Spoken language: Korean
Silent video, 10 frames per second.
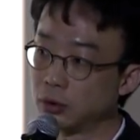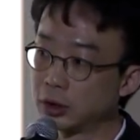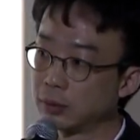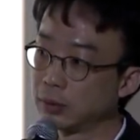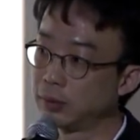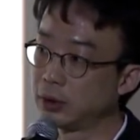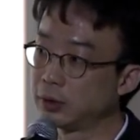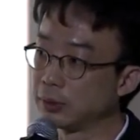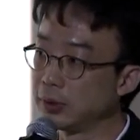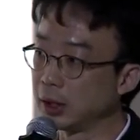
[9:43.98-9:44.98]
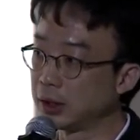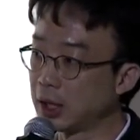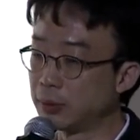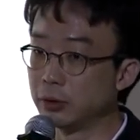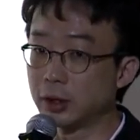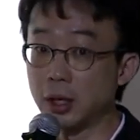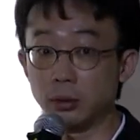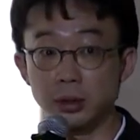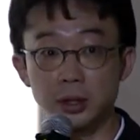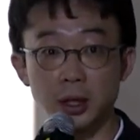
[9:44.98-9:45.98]
좋은 B2B 제품이 있다
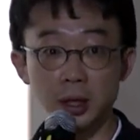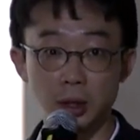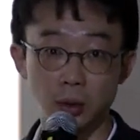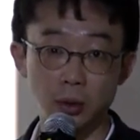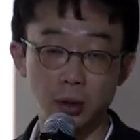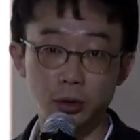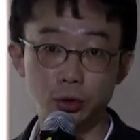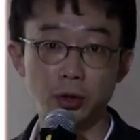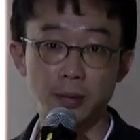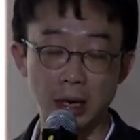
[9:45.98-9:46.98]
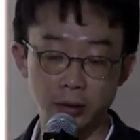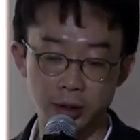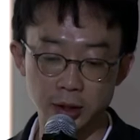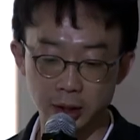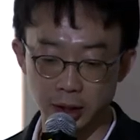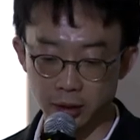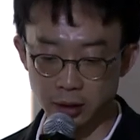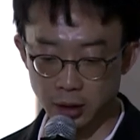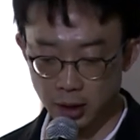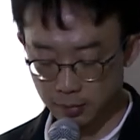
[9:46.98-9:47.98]
보니까 더 쓰게 되고 주위에 바로
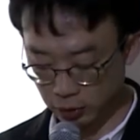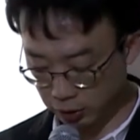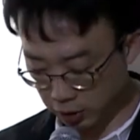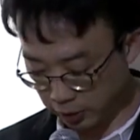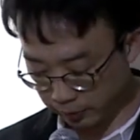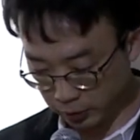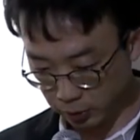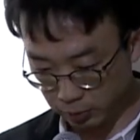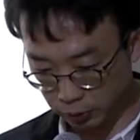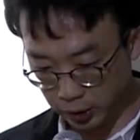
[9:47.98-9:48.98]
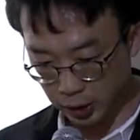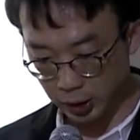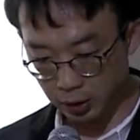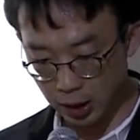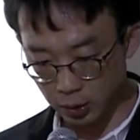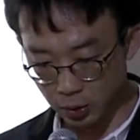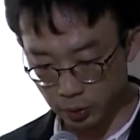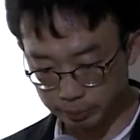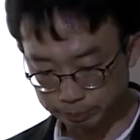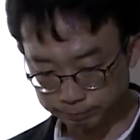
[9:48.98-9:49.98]
있으니까요. 뭐 그런 분위기인 것
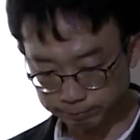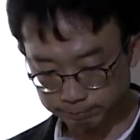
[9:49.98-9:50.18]
같고